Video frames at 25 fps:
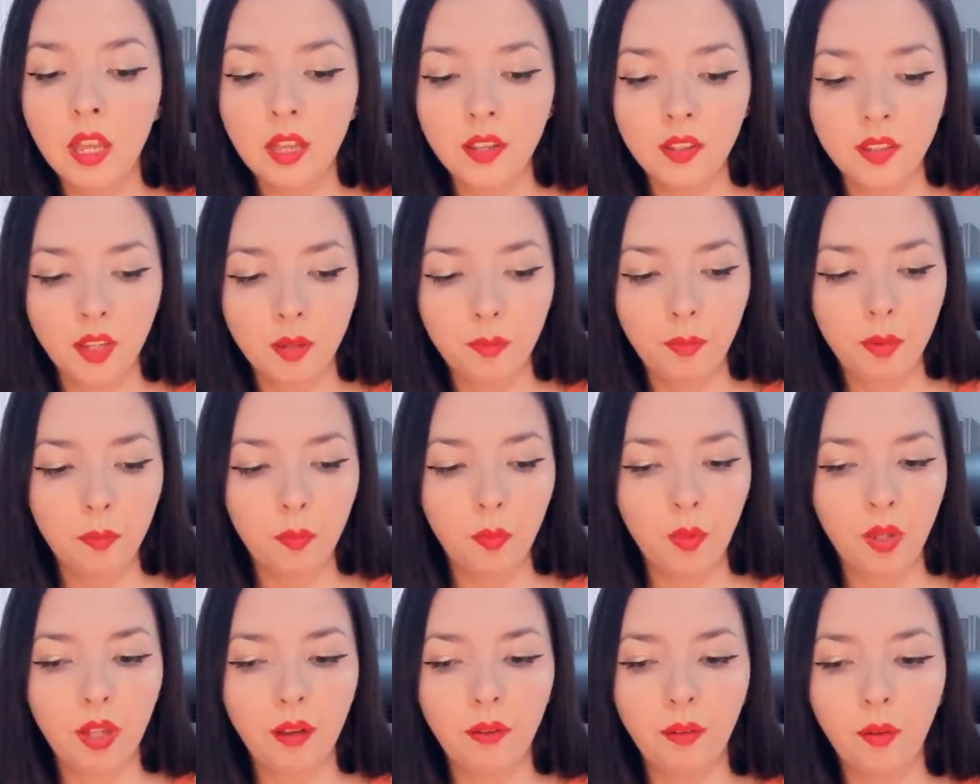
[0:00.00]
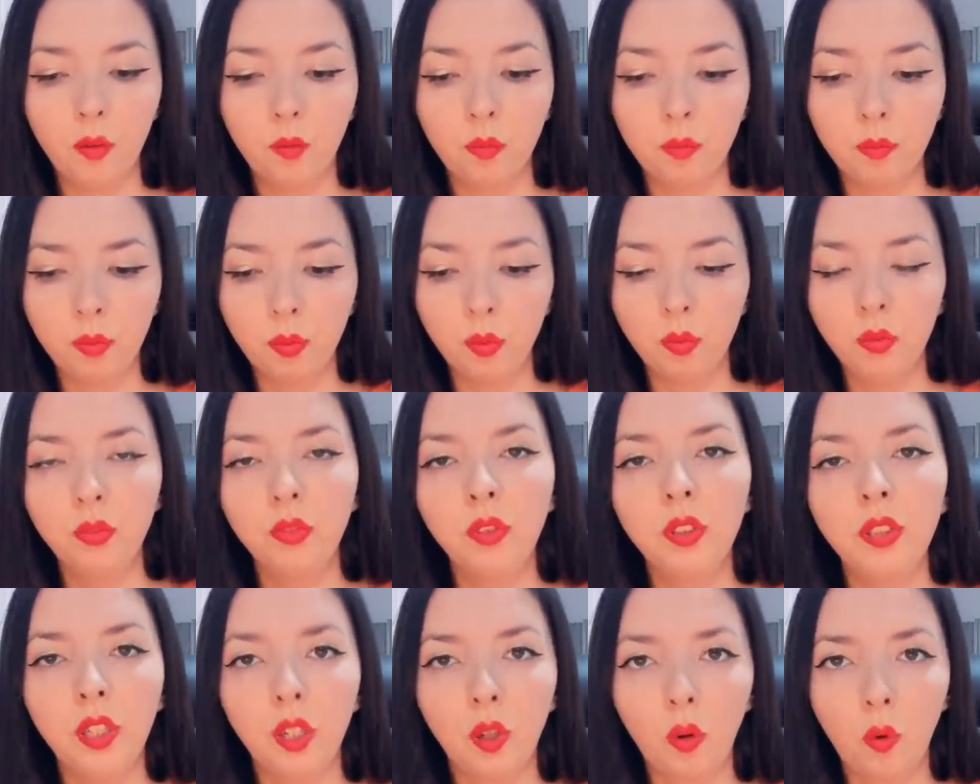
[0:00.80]
siempre puede haber un
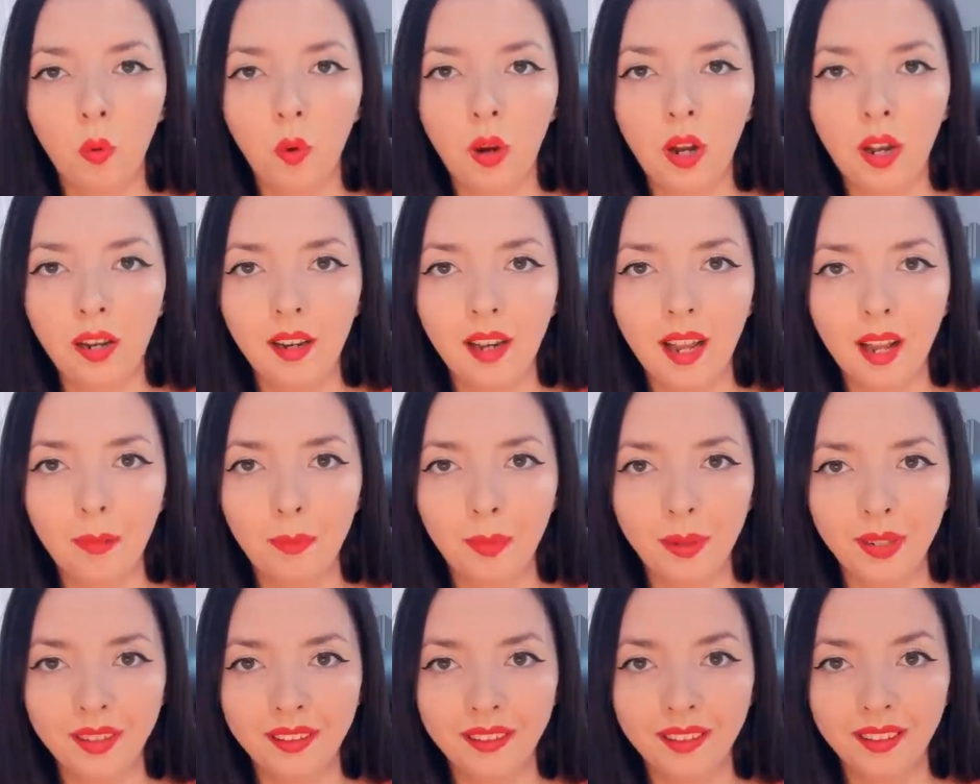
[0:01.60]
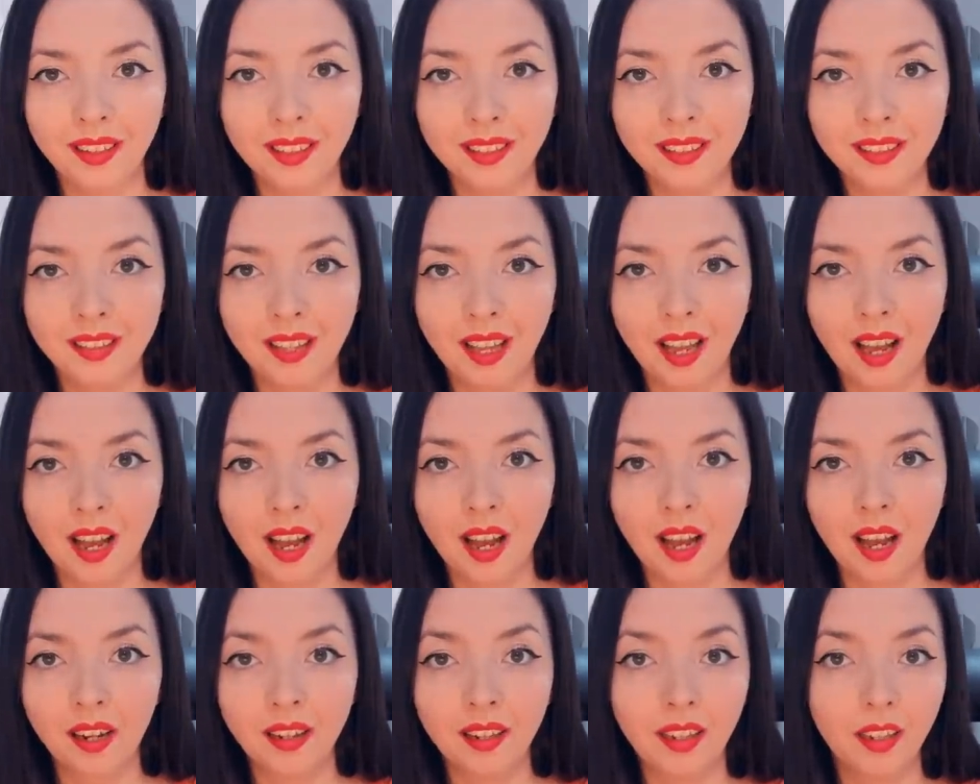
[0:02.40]
punto en el cual aprendas
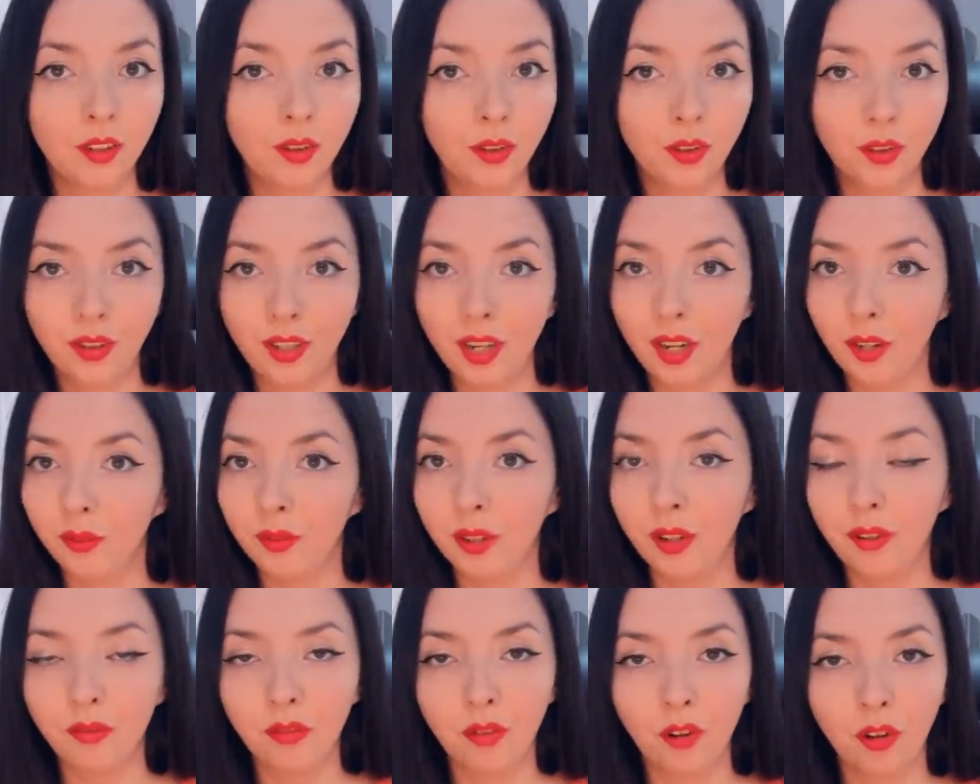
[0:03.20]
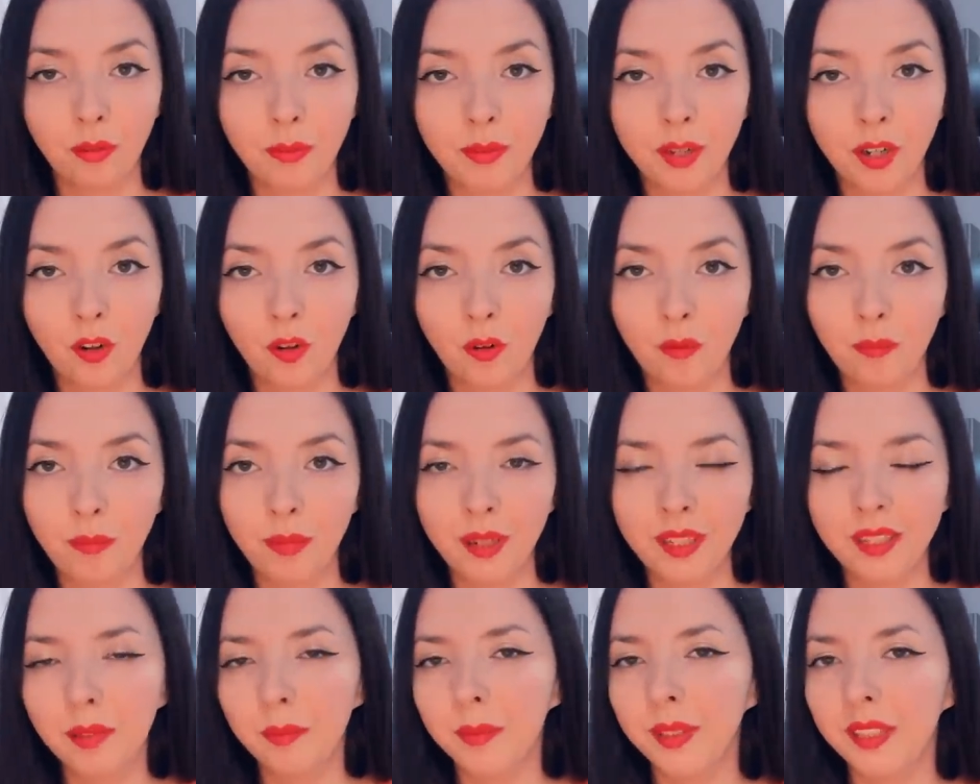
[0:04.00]
a reaccionar de una forma
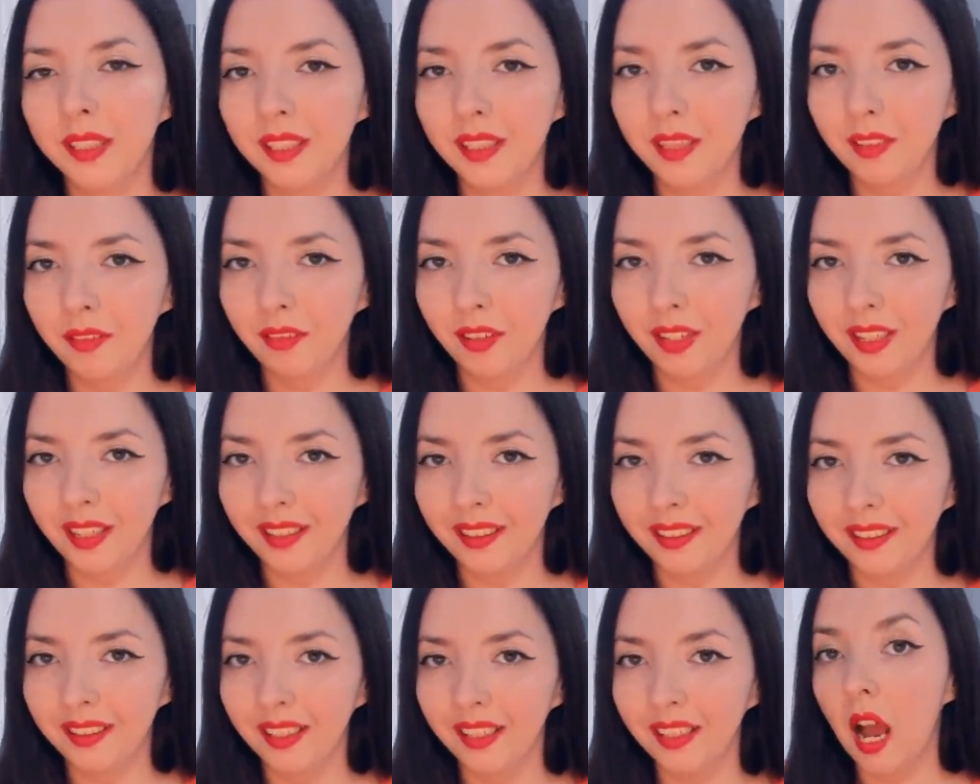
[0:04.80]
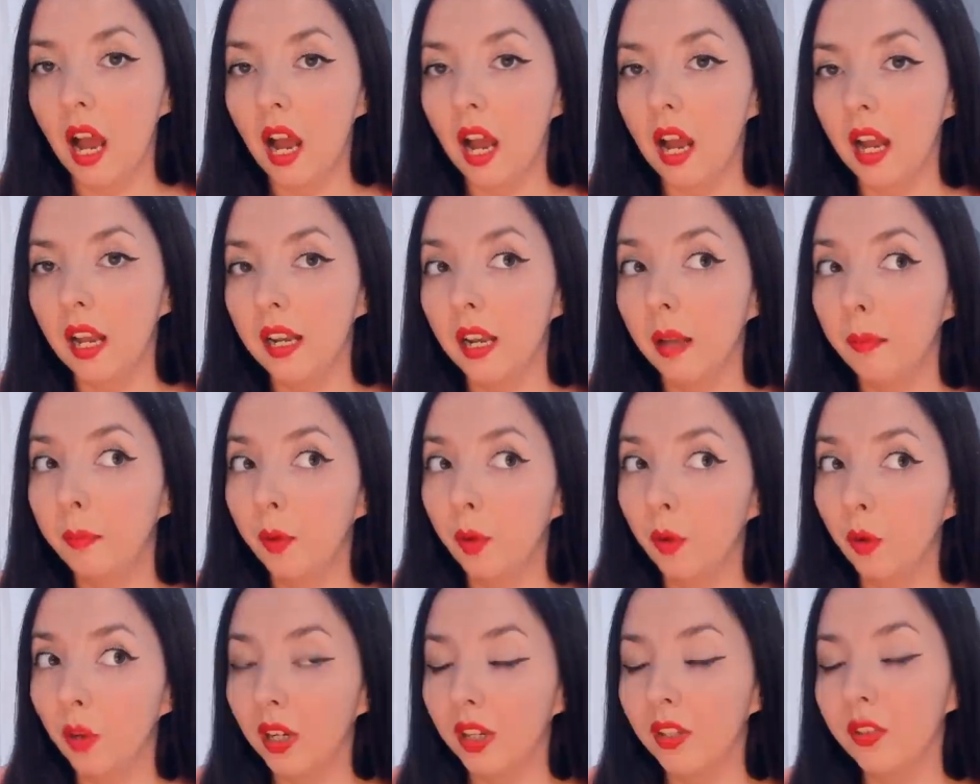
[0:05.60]
completamente diferente a las
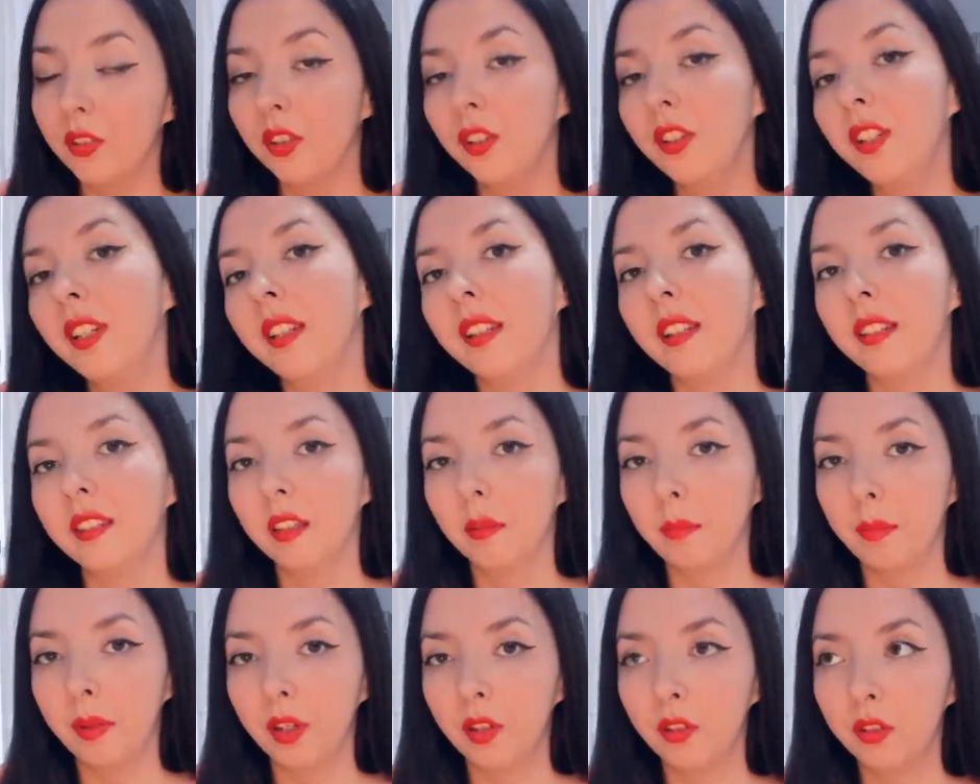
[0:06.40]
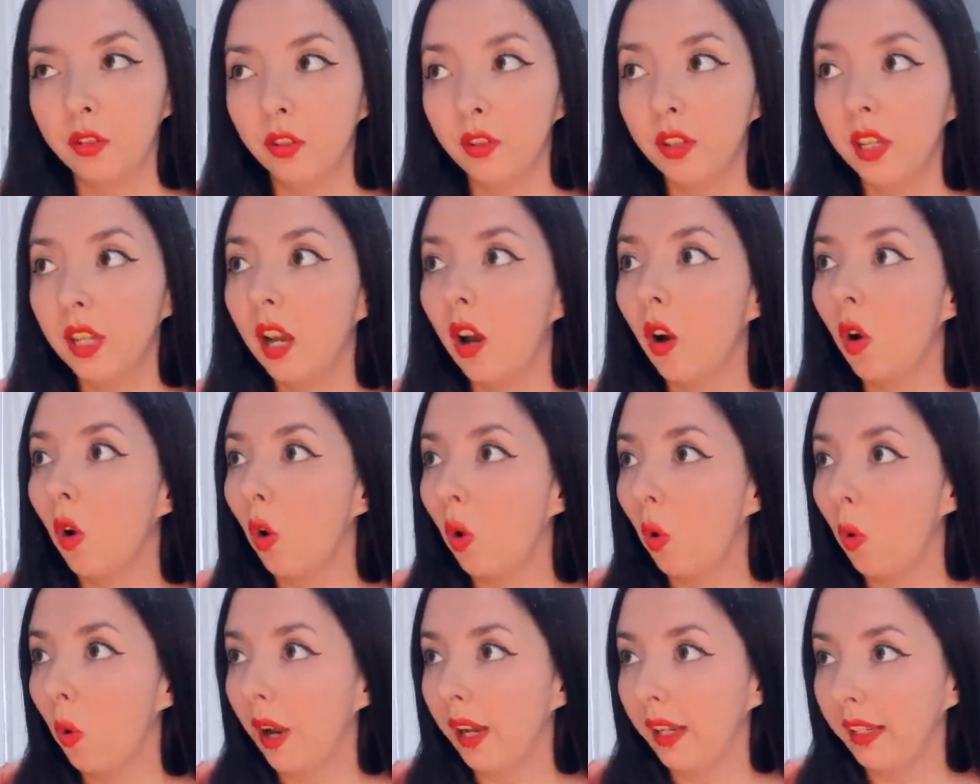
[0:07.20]
provocaciones de esa persona
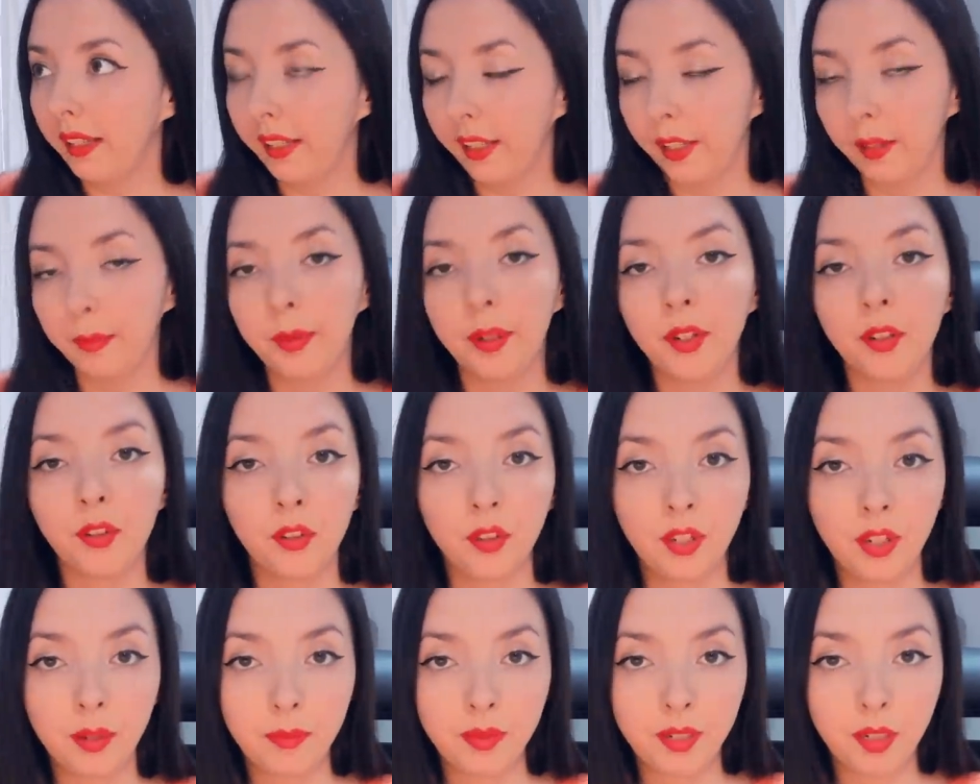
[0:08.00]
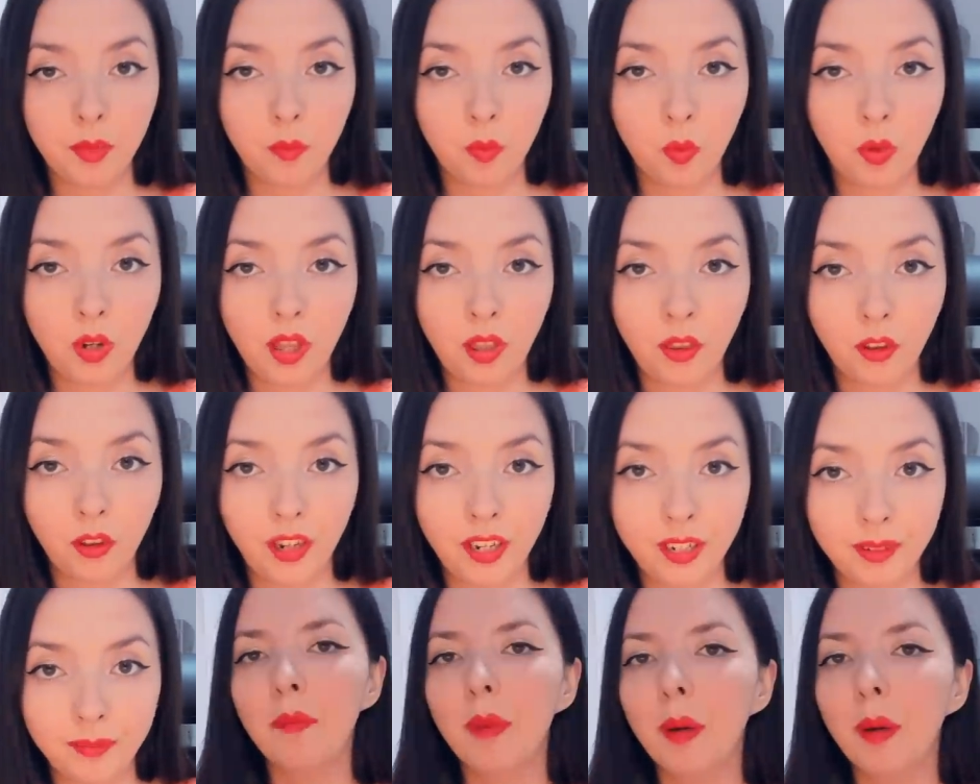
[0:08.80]
o cualquier persona manipuladora.